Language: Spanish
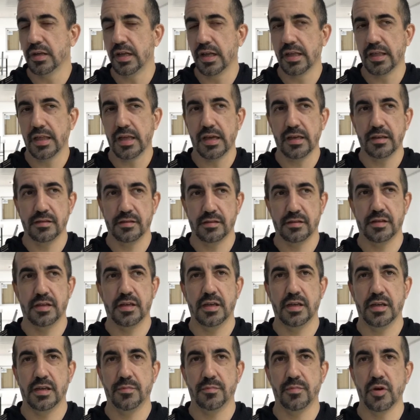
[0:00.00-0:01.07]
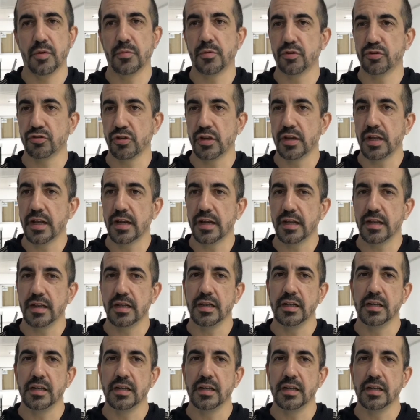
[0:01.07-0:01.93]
la idea es promocionar